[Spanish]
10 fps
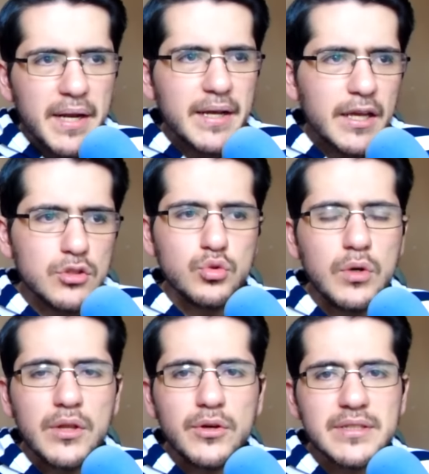para aquellos
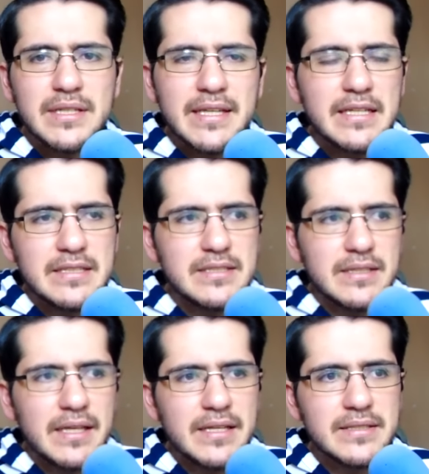jugadores a quienes les
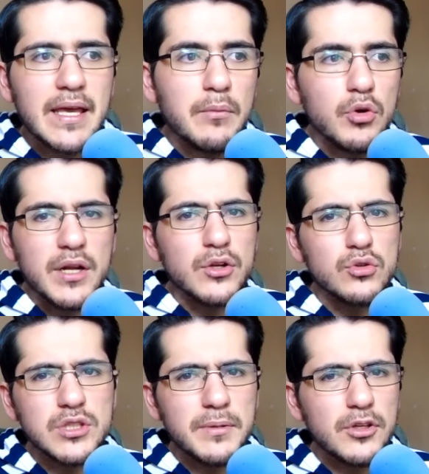interese emular
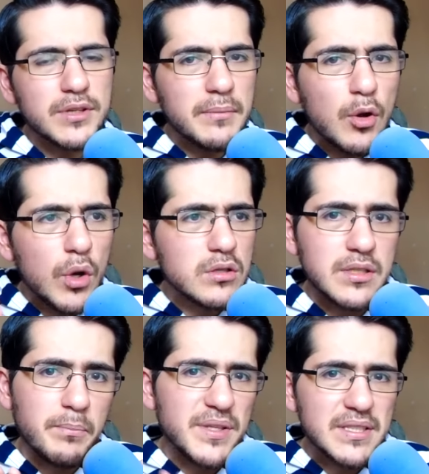inclusive no tenían juegos
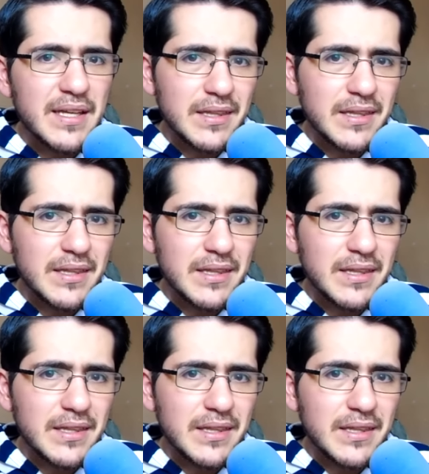de PC